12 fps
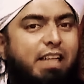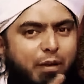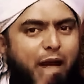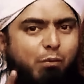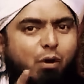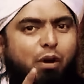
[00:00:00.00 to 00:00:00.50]
ये
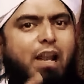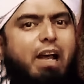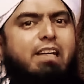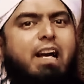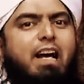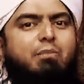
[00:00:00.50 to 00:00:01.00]
मैं आपको
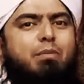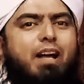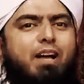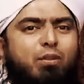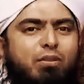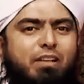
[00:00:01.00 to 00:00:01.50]
अखलाकियात
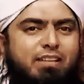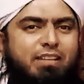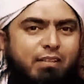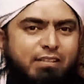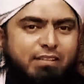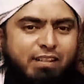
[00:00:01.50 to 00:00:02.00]
बता रहा हूँ कि
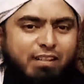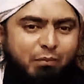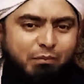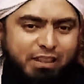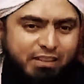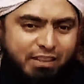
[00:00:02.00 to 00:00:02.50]
दावत का
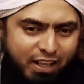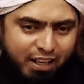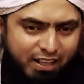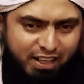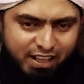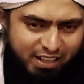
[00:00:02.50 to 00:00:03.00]
काम कितना
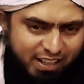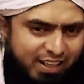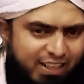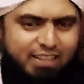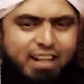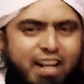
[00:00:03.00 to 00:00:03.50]

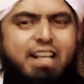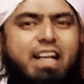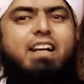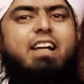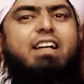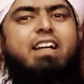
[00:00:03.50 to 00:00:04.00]

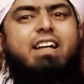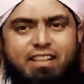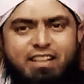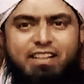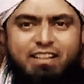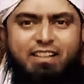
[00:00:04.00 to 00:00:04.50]
ठंडे करके
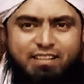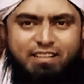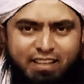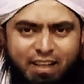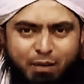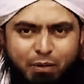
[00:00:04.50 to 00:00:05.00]

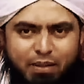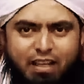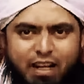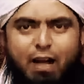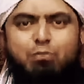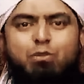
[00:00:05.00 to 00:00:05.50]
करना
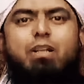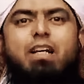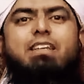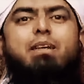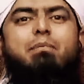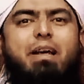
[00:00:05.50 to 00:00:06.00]
पड़ता है आप तो
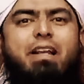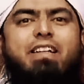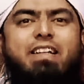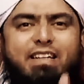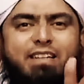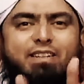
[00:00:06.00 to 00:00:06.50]
कहते हैं
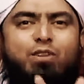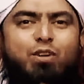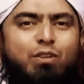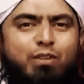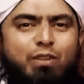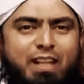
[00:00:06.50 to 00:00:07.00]
पहले दिन ही किसी
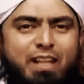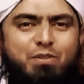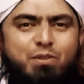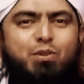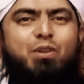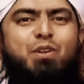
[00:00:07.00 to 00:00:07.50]
को रफली
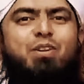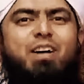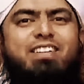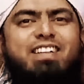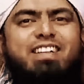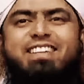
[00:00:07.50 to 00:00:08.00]
दान शुरू
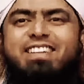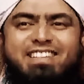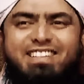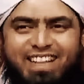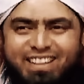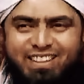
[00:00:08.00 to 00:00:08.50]
करवाते हैं
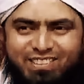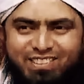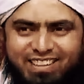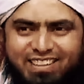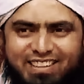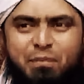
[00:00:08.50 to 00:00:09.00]
इतना आसान नहीं
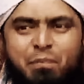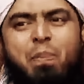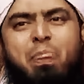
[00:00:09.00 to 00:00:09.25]
होता ये